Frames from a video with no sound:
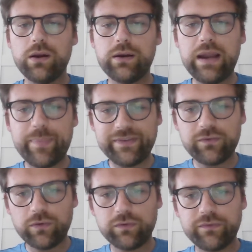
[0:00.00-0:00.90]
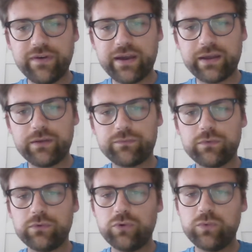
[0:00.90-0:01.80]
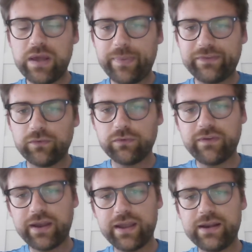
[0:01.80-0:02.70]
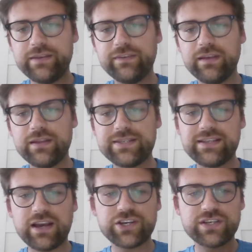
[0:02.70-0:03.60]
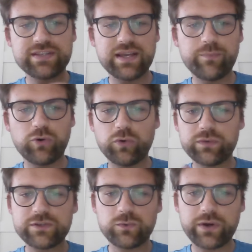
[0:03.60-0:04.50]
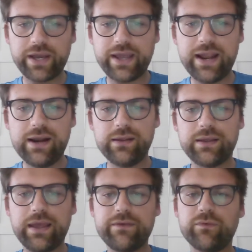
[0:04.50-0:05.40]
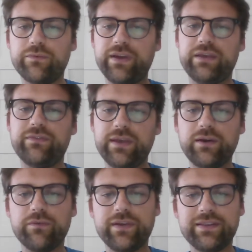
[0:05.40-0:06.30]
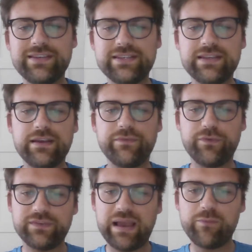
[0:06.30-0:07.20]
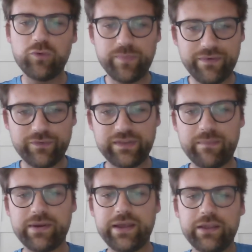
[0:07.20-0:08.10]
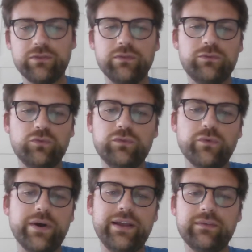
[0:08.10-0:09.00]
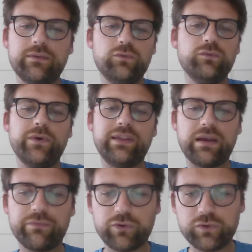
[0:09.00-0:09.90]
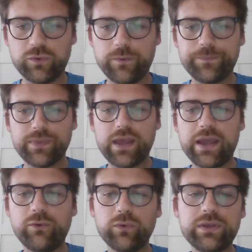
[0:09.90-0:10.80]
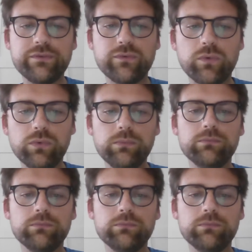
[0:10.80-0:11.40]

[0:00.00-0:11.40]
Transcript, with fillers: la patiente va le ou la patiente va réaliser 10 trajets simples en conditions réelles et ils vont vérifier qu'en fait si c'est faisable ou pas faisable. Et tous vont être, tous vont être infructueux. Et donc ils vont